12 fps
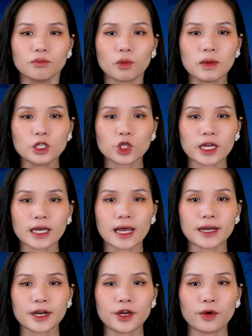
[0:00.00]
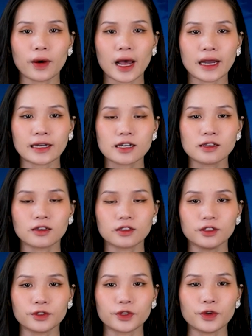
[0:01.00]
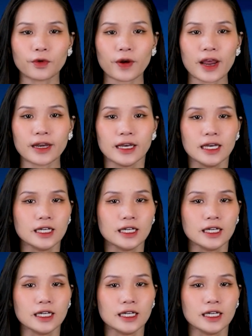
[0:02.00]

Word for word: Một binh sĩ Nga đã đầu hàng các lực lượng Ukraine